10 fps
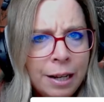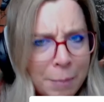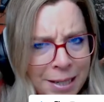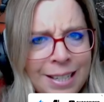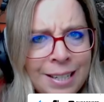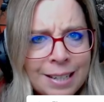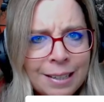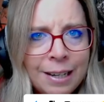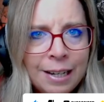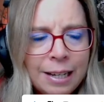Aber die hier
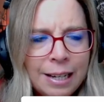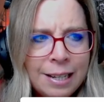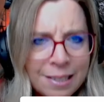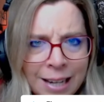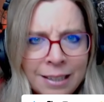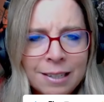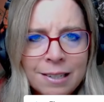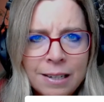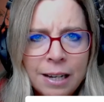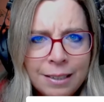ist
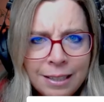anders.